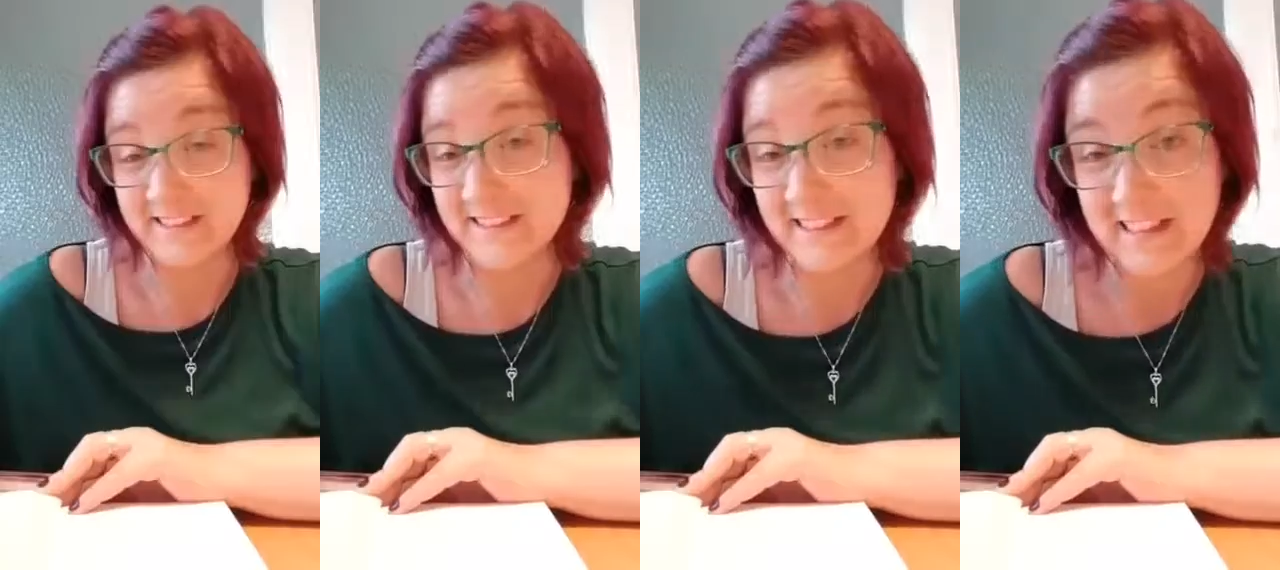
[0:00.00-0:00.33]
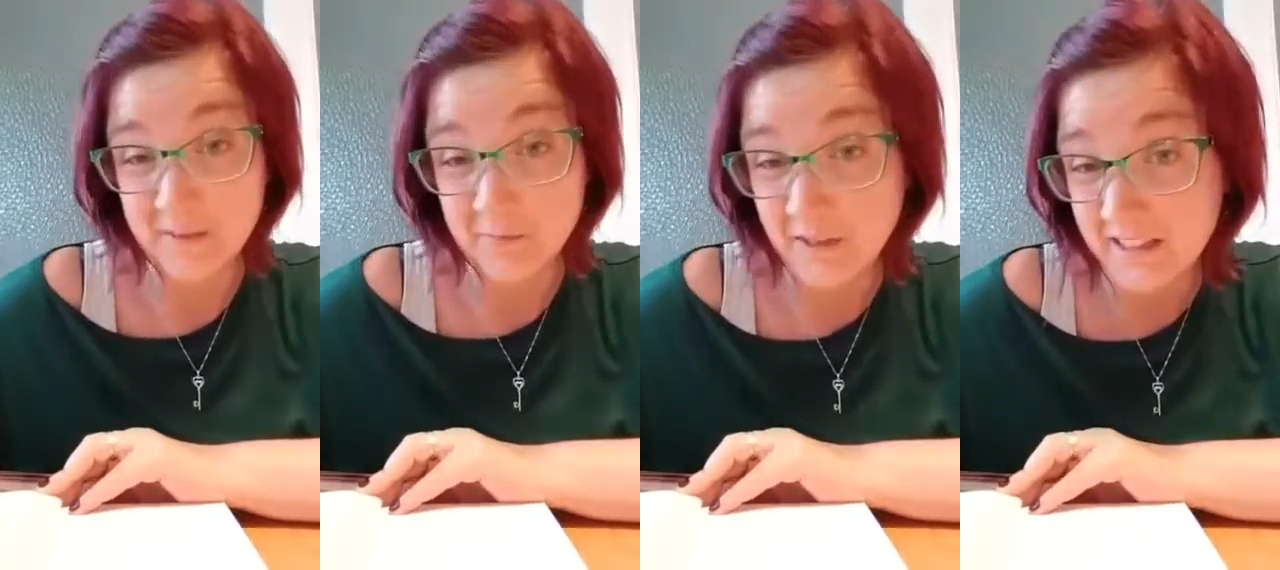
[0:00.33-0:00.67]
Sie
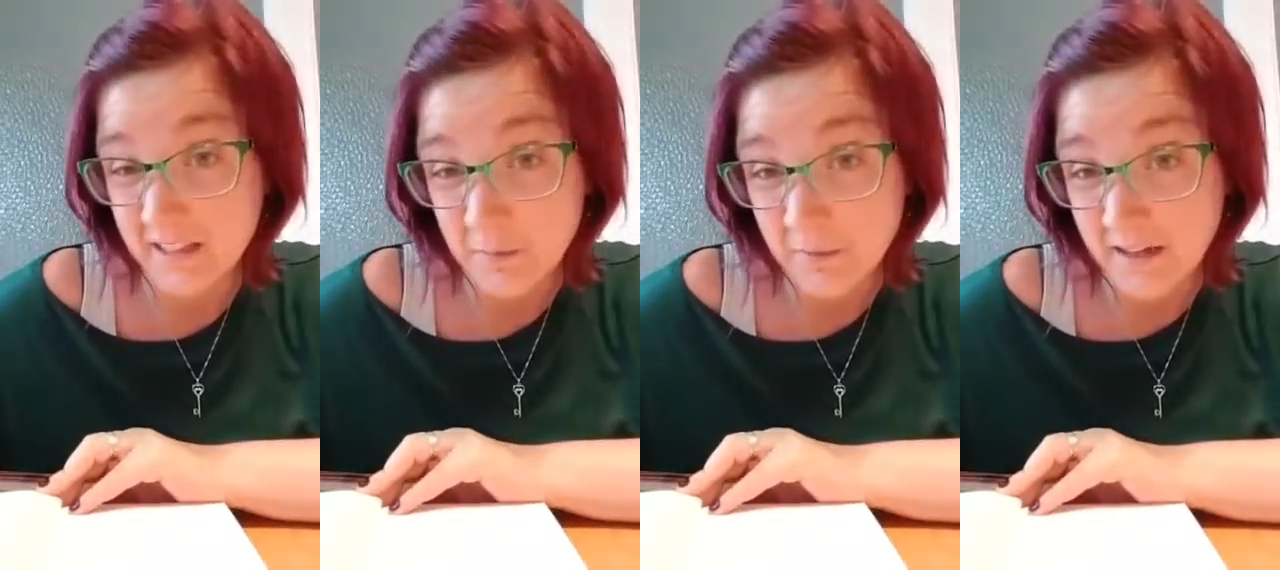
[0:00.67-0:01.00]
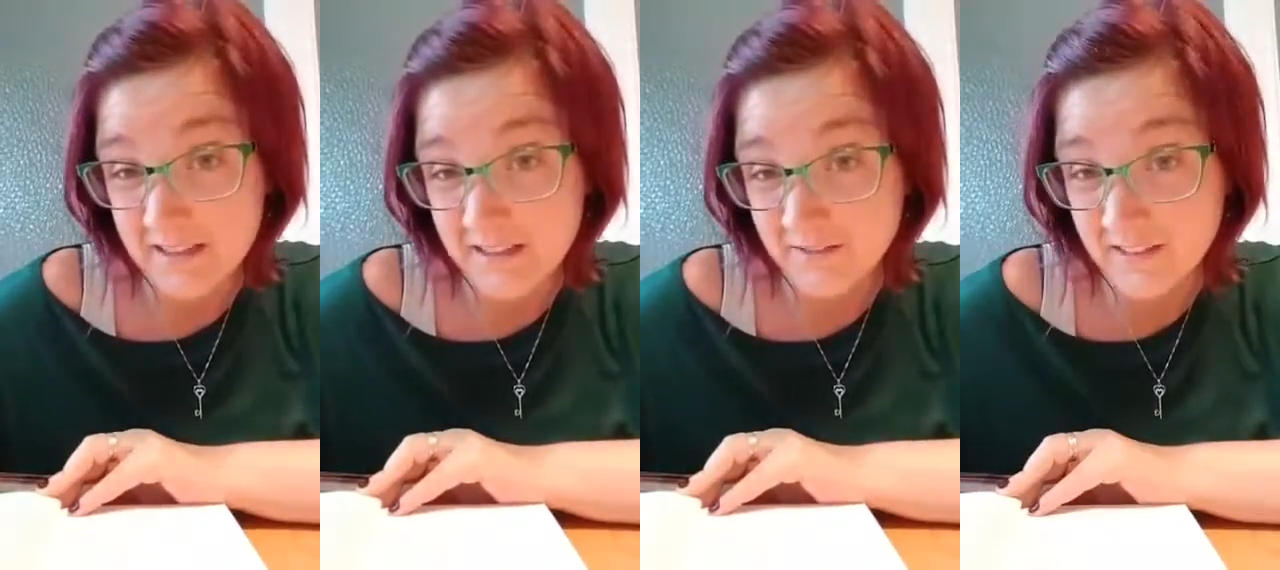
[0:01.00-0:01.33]
immer dabei
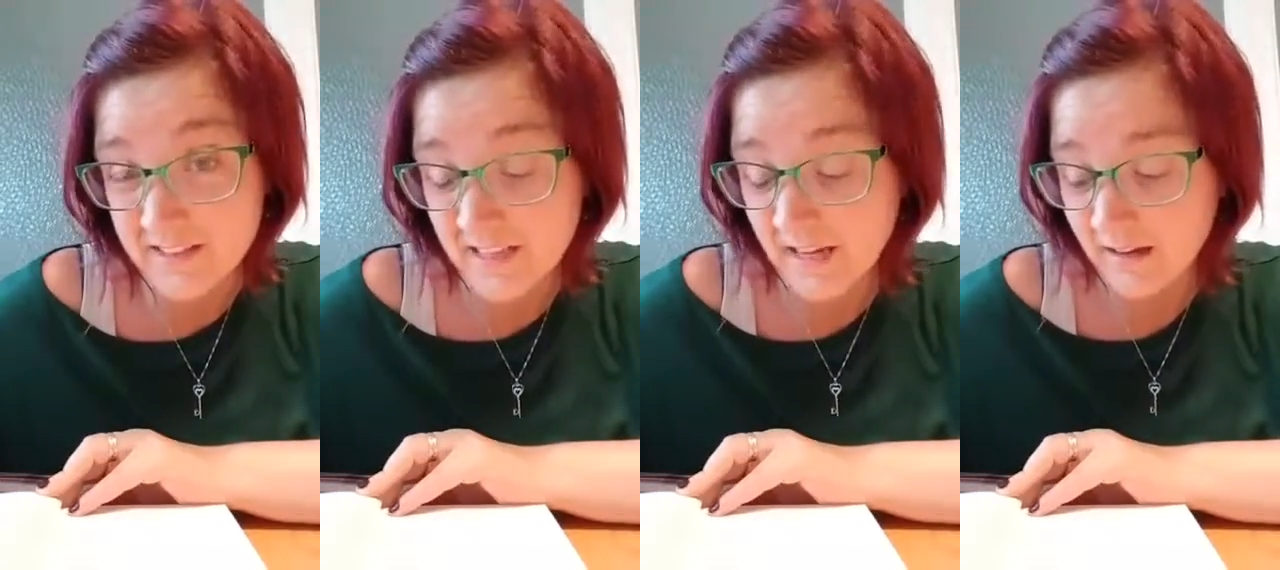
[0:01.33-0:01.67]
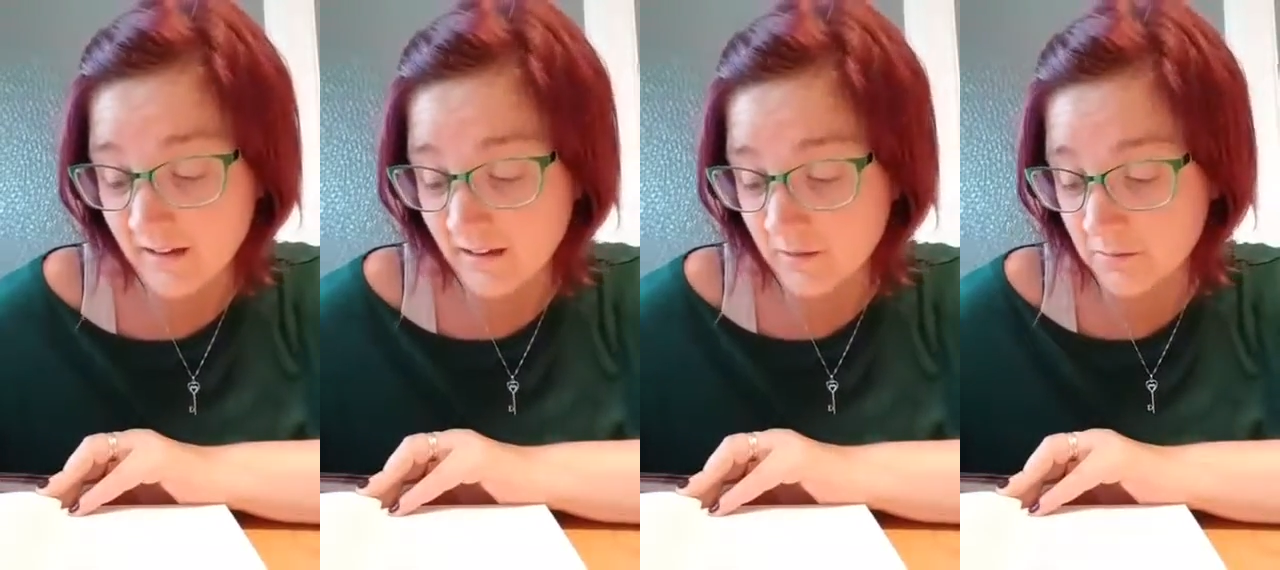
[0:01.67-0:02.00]
sind, wenn es
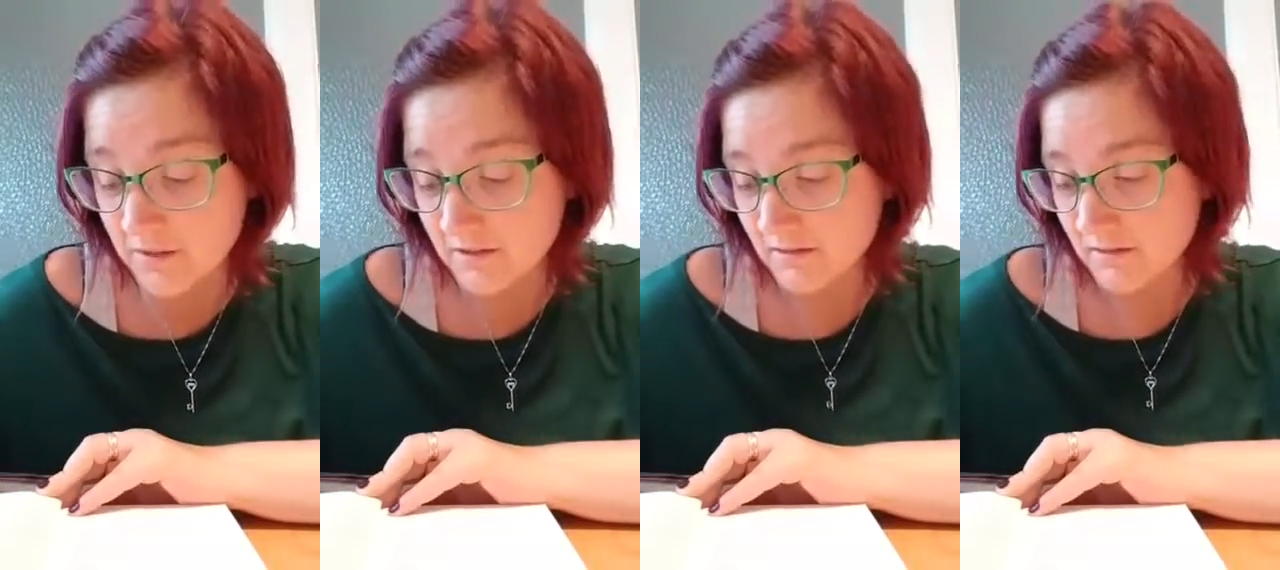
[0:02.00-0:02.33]
Ärger gibt?